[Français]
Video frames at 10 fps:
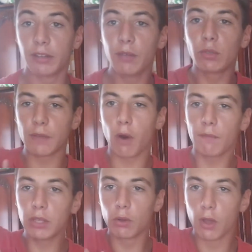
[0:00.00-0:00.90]
Si vous avez
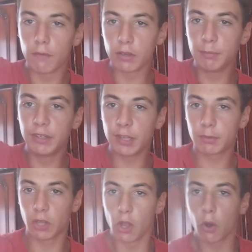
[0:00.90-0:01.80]
envie que votre
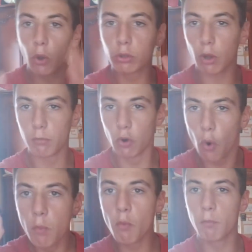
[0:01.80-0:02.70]
biceps ressemble
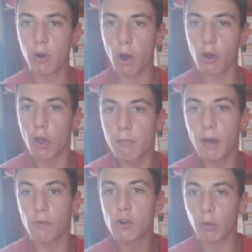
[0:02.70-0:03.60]
au Mont Blanc,
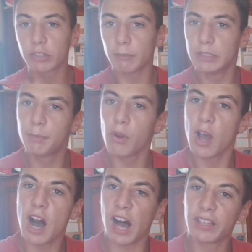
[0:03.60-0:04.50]
bah faut commencer un petit peu,
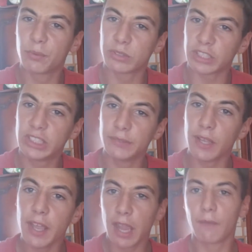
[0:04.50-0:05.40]
à, faut
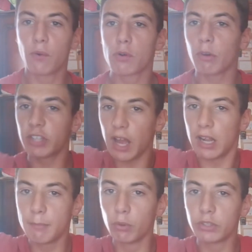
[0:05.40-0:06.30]
s'activer et faut commencer à
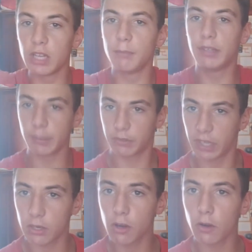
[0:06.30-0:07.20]
aller bosser les biceps,
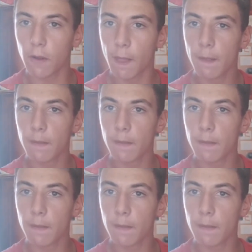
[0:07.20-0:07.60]
d'accord